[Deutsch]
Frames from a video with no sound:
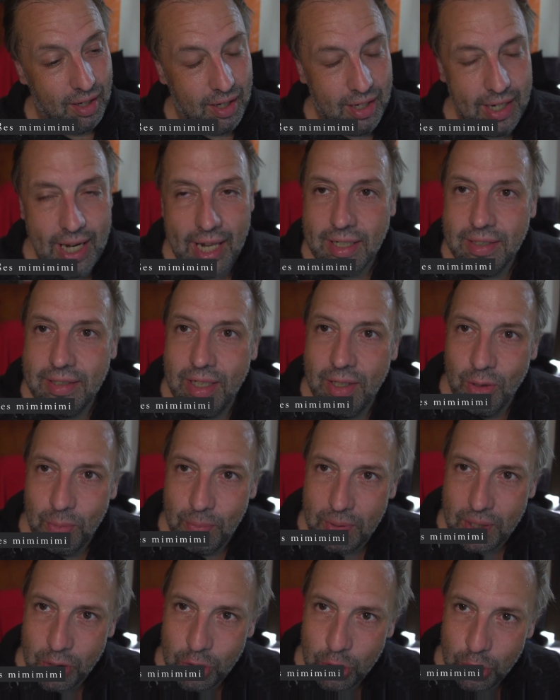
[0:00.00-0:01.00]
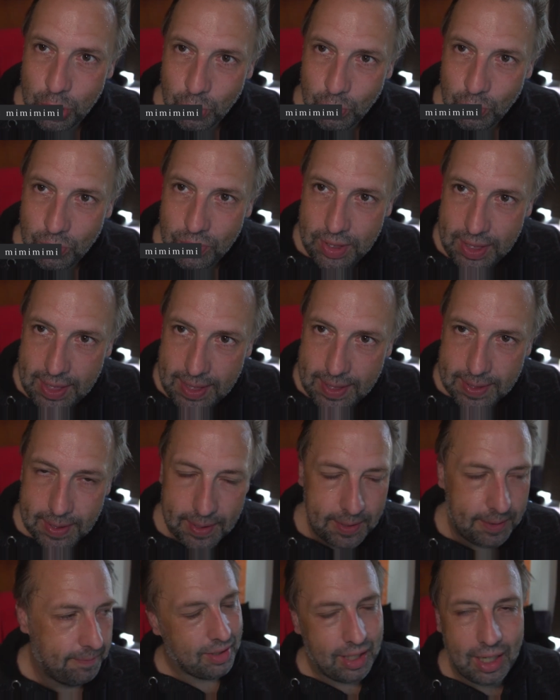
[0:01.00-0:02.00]
leg dich nur mehr Stunden nieder,
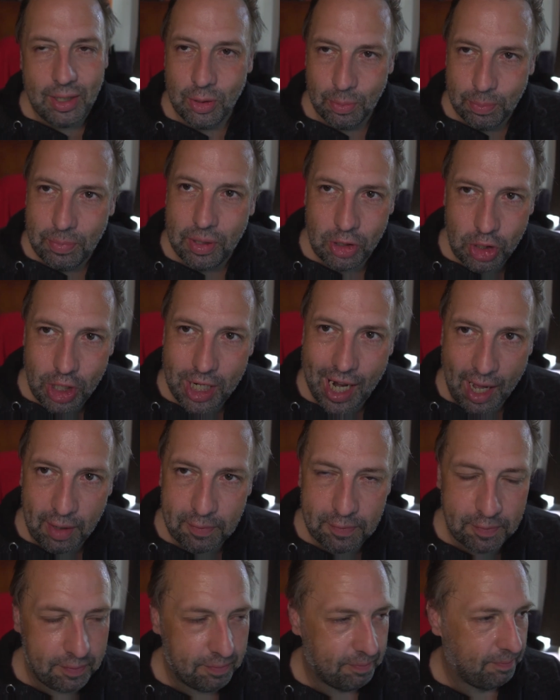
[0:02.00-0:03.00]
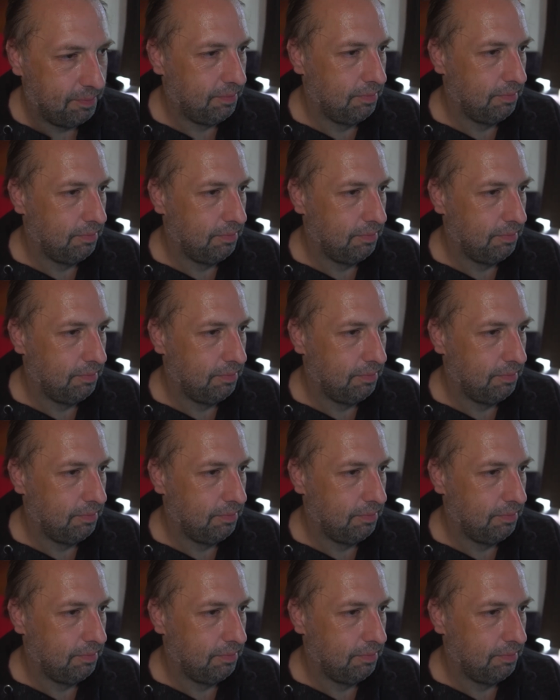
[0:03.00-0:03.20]
geh nur mehr schlafen.